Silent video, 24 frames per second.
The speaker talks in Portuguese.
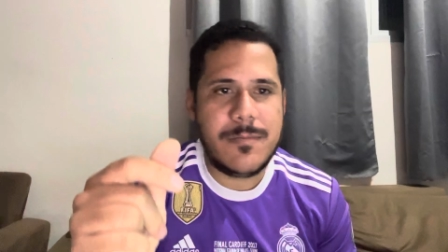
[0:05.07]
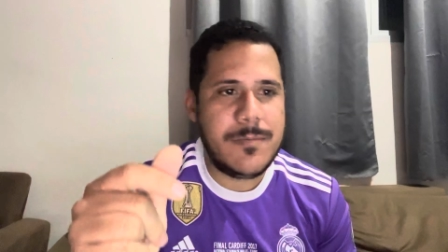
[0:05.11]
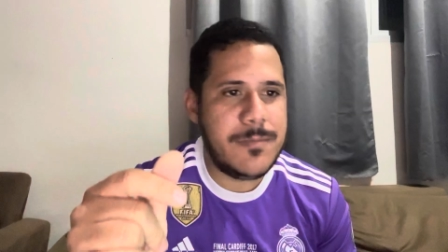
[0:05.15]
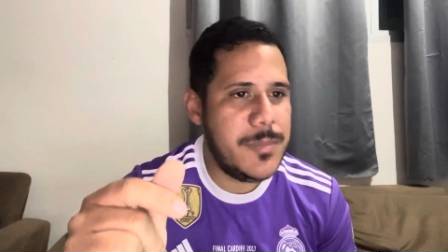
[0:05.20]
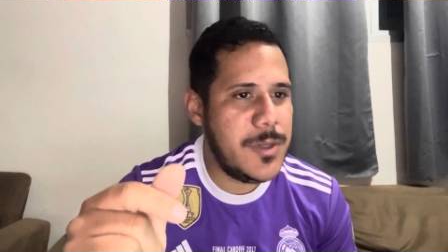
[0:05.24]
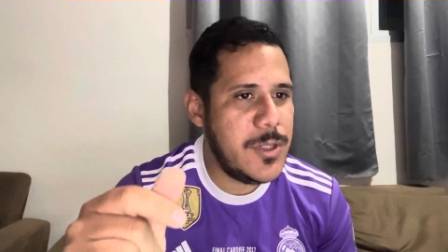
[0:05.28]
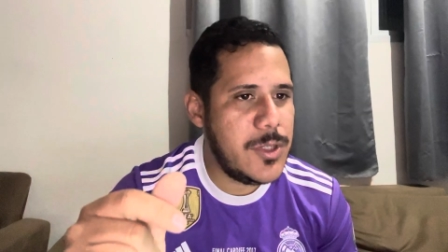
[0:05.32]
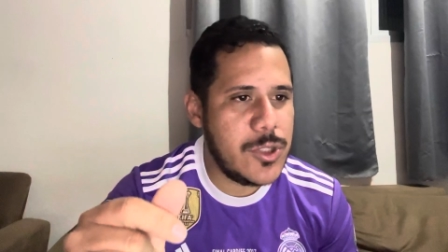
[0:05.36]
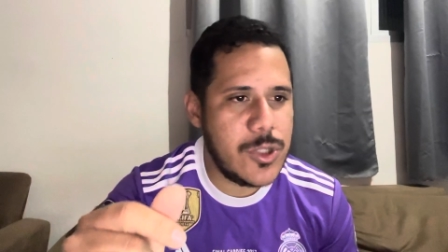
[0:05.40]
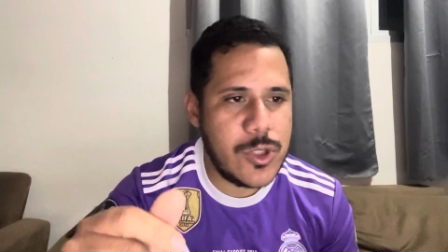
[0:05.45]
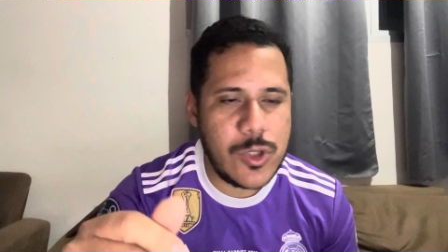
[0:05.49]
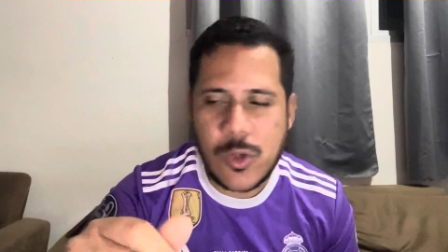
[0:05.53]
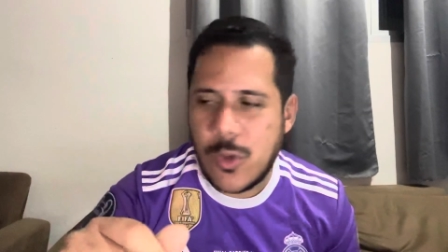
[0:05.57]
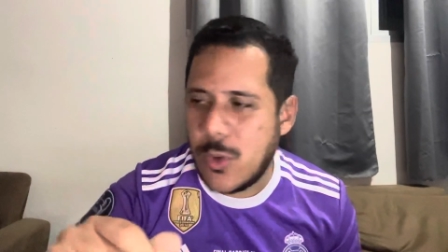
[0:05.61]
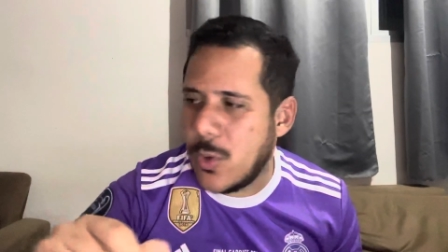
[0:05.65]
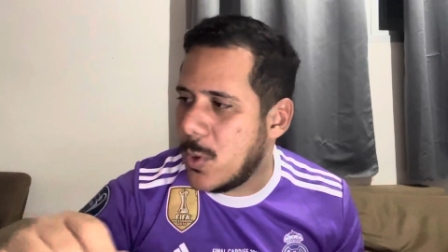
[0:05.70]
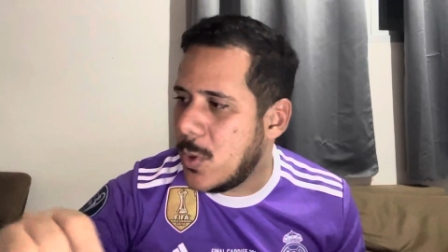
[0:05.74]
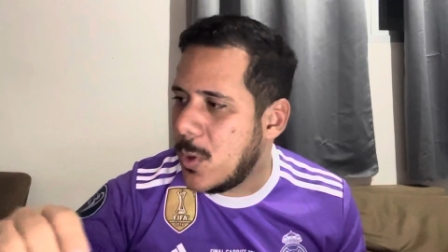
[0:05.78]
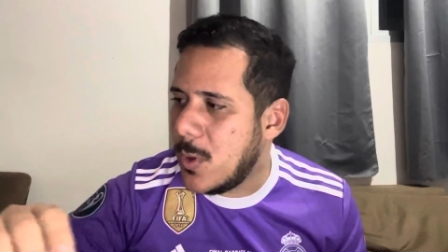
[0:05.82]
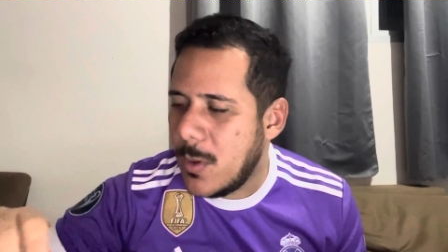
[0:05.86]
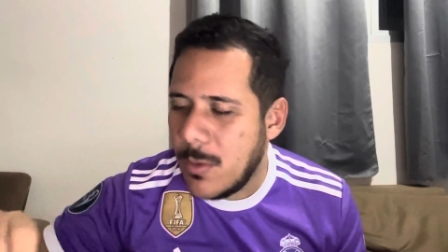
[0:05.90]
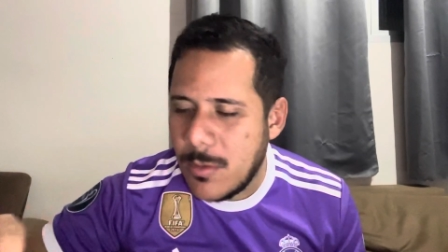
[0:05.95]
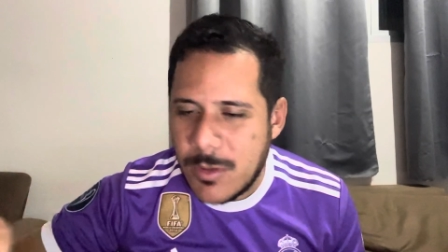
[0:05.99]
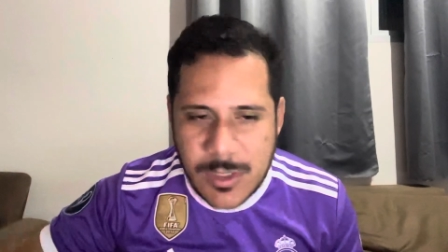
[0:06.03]

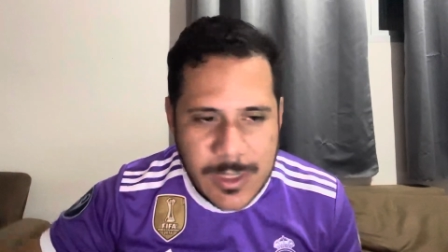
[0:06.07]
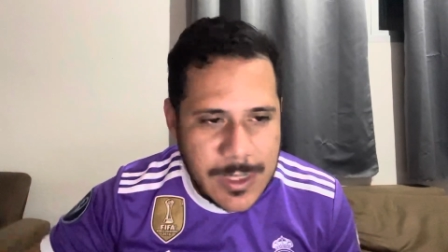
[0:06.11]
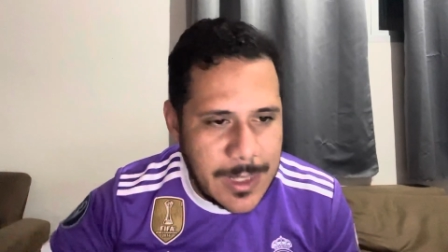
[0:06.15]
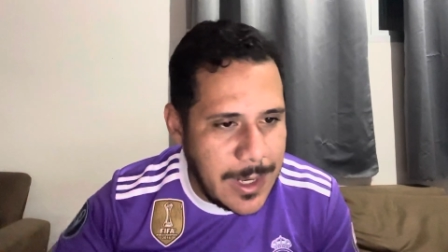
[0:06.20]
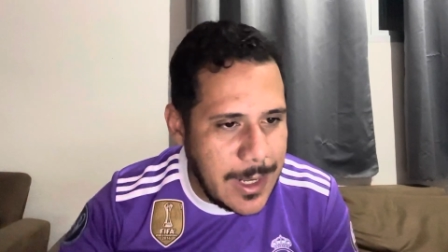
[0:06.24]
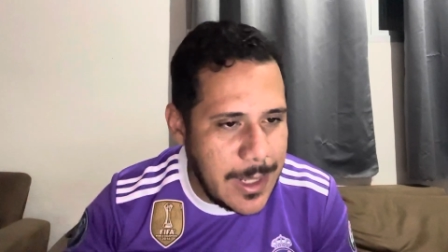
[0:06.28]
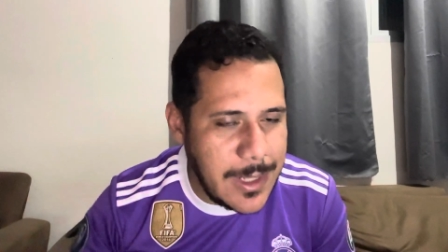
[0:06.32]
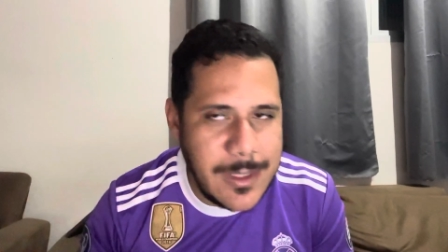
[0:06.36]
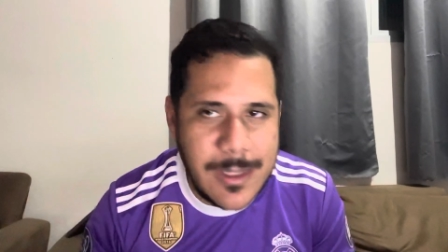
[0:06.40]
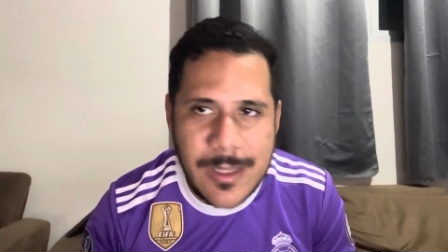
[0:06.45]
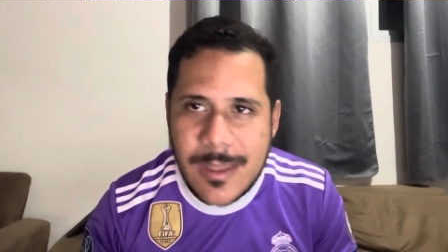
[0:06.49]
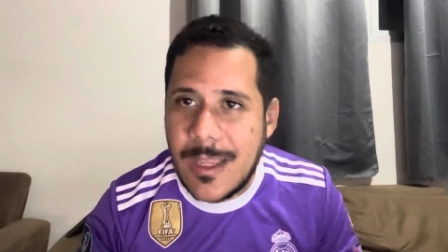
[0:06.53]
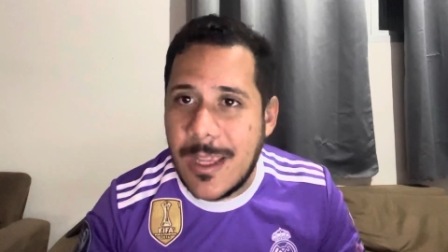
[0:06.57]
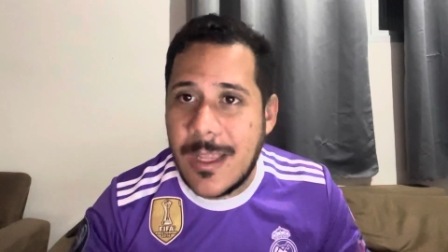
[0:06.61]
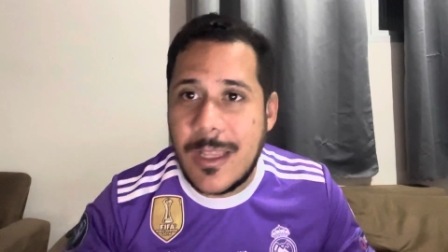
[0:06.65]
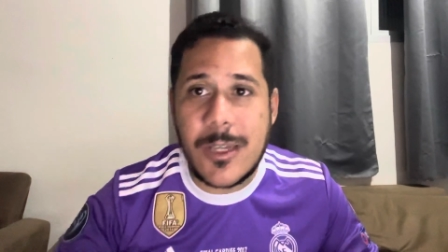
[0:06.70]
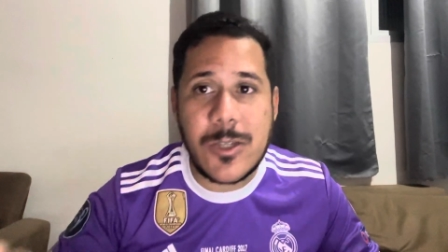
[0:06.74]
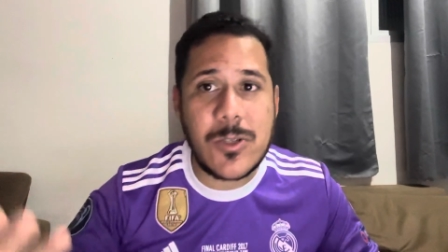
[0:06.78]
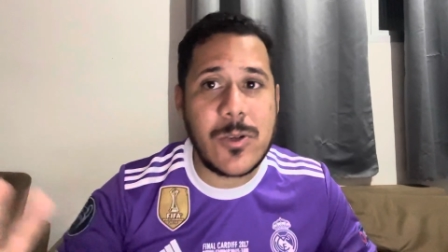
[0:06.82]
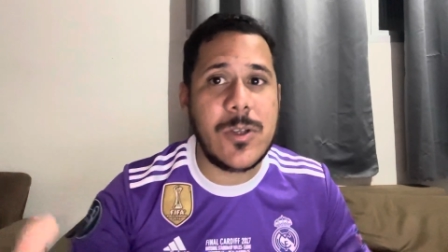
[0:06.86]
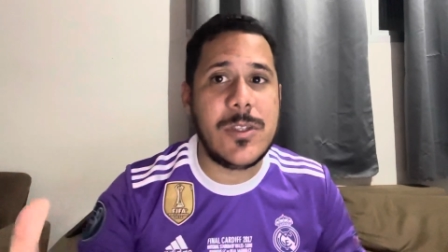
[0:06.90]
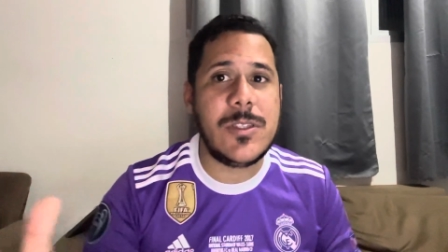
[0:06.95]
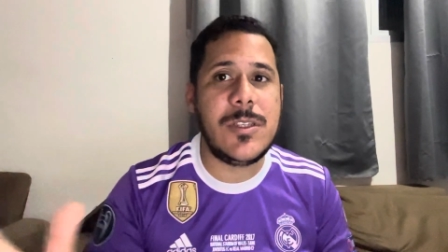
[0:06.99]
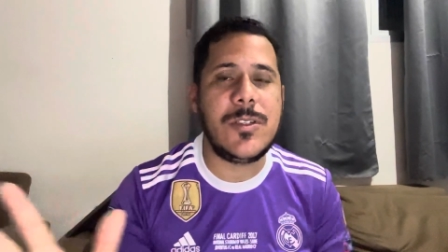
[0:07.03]
Piscou, um estalar de dedo,
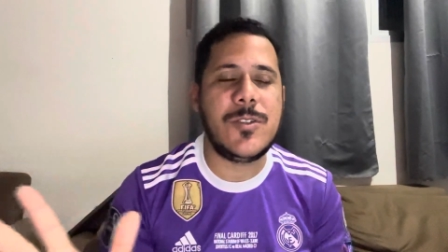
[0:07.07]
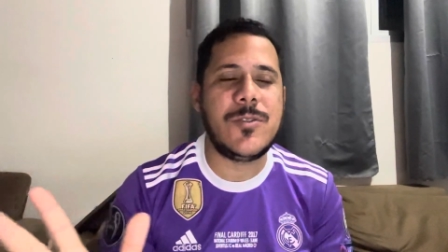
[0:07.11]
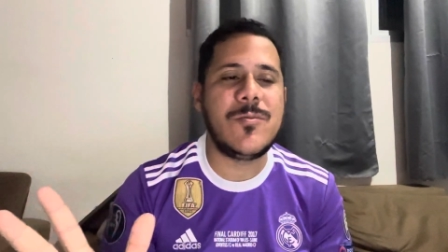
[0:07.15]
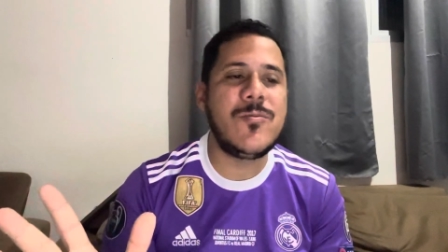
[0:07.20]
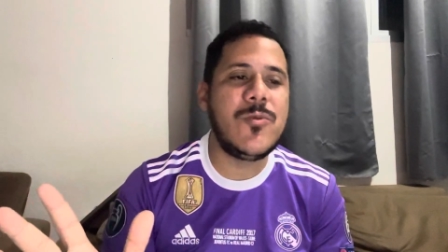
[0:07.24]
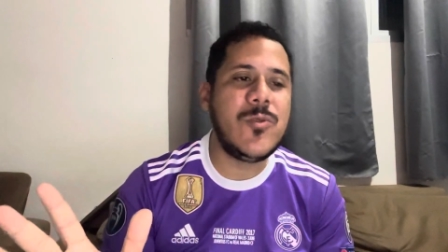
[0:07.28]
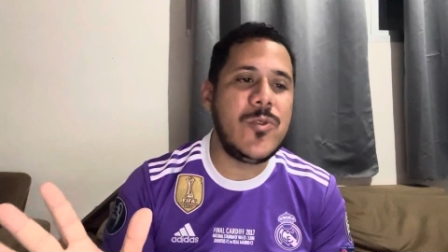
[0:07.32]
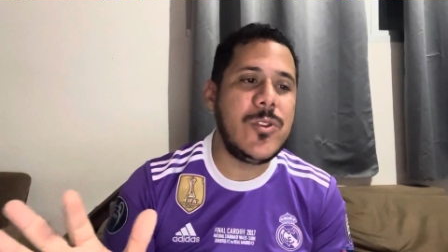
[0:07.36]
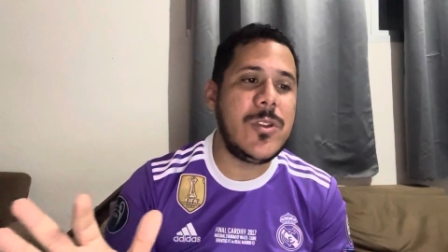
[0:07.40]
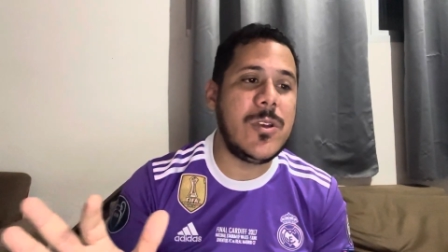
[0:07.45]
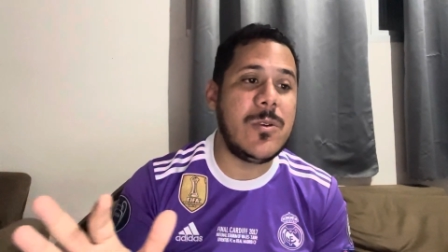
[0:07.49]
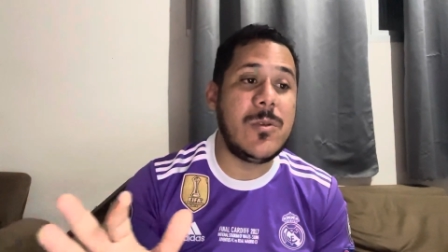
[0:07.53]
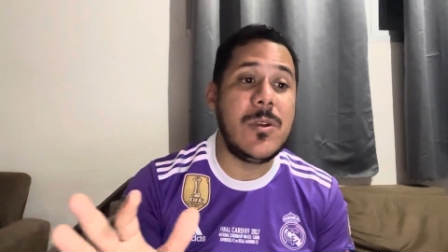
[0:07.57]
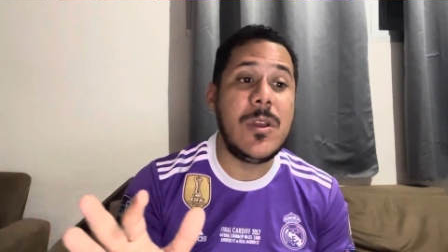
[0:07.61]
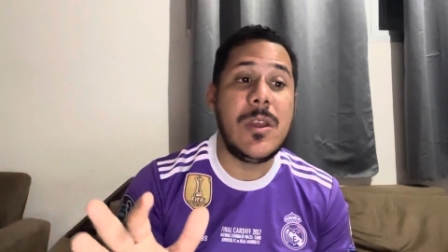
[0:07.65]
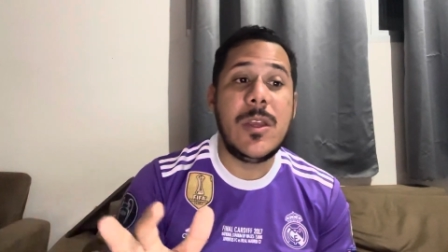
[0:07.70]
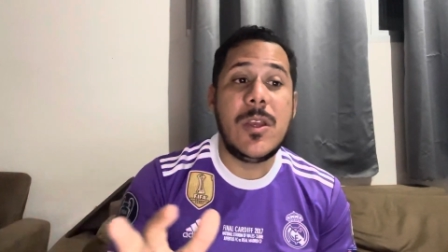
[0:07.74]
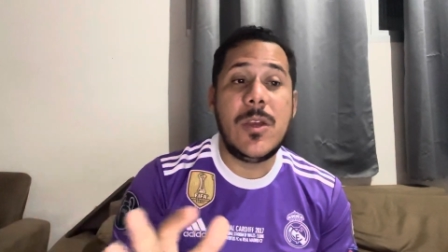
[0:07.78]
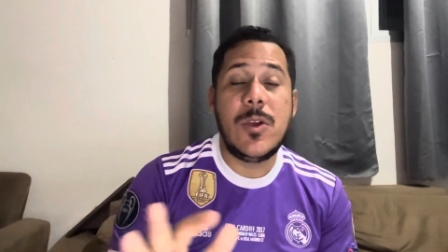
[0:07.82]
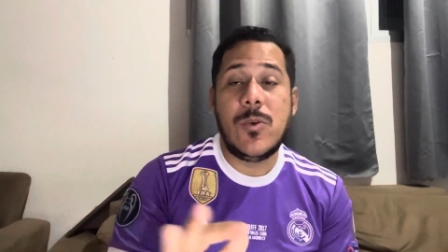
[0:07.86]
as coisas mudam.